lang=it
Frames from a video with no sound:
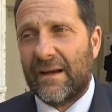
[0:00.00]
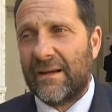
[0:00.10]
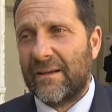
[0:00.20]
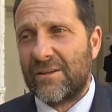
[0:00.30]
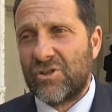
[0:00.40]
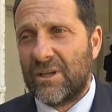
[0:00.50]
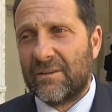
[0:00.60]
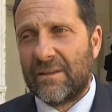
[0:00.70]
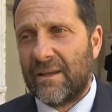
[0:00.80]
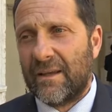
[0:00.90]
eh,
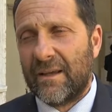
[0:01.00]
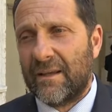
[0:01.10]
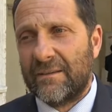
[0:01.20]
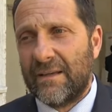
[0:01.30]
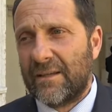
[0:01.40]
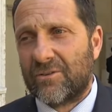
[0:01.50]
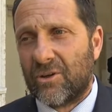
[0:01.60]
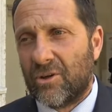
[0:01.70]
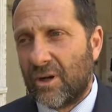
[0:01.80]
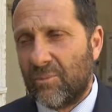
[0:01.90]
gente
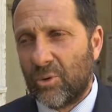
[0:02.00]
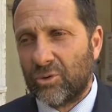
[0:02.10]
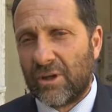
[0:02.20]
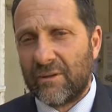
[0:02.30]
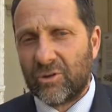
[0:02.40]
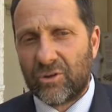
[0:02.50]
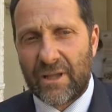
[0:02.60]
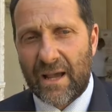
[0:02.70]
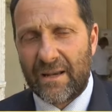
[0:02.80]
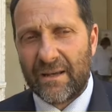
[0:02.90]
dietro al mondo
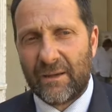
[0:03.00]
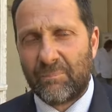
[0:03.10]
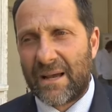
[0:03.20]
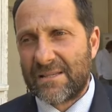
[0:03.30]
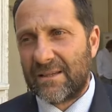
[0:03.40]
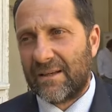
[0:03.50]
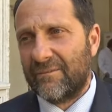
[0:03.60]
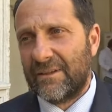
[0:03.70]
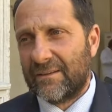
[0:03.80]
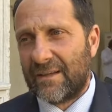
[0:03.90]
allevatoriale che passa la
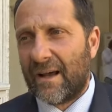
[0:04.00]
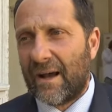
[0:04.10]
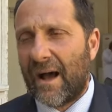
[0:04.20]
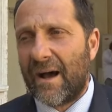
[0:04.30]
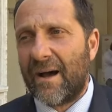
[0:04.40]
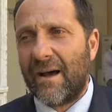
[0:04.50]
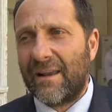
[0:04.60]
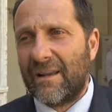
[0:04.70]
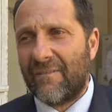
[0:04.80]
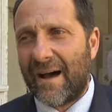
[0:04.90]
vita a
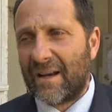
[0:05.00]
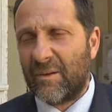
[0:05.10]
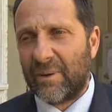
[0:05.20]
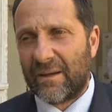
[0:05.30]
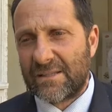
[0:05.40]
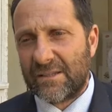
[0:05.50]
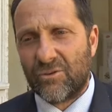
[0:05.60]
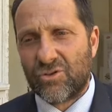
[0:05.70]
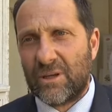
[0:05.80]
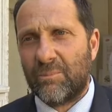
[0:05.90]
allevare perché
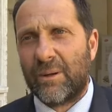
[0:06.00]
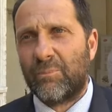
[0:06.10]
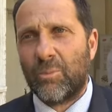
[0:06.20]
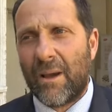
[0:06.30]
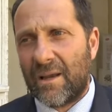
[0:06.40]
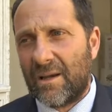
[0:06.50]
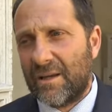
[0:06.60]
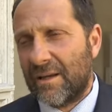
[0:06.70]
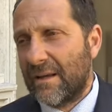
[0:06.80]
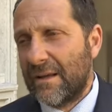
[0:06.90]
siano sempre più
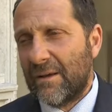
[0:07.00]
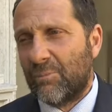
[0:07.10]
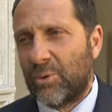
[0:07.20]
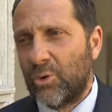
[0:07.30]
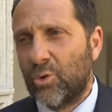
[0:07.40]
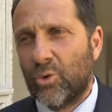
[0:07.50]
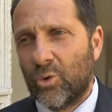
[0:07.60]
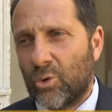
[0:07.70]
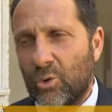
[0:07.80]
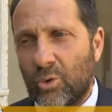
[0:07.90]
belli,
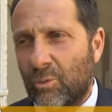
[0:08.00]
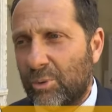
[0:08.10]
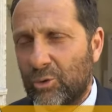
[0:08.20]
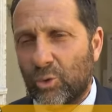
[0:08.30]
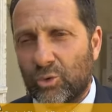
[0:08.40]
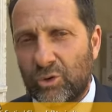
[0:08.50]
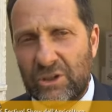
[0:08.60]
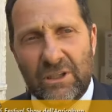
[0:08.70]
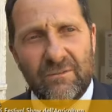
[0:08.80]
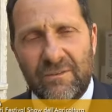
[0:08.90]
più
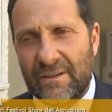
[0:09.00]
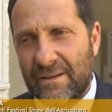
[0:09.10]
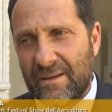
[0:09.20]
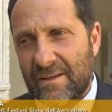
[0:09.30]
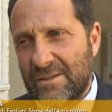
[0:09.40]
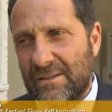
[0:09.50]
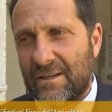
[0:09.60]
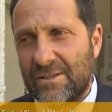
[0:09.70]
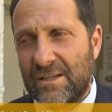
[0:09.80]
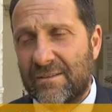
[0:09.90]
produttivi,
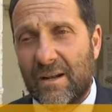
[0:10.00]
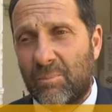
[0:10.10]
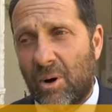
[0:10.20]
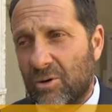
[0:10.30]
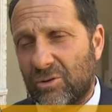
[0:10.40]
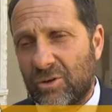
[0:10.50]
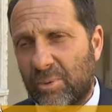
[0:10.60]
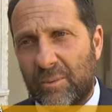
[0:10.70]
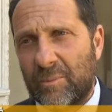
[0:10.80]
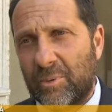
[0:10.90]
eccetera, eccetera, portano i
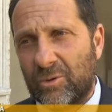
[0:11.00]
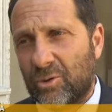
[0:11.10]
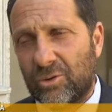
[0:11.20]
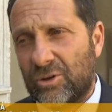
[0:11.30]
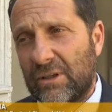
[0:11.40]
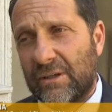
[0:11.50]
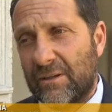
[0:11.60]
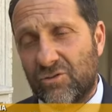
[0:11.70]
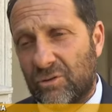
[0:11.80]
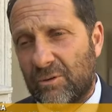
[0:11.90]
propri prodotti
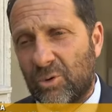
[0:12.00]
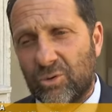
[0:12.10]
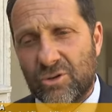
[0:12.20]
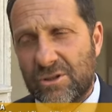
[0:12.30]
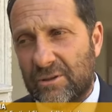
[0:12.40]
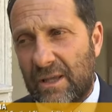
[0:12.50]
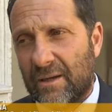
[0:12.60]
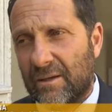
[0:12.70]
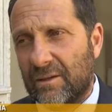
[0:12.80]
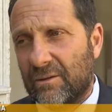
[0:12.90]
che sono nel mondo
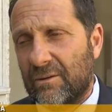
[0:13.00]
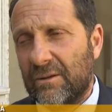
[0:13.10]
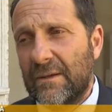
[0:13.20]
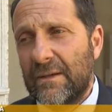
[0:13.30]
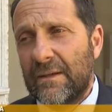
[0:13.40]
zootecnico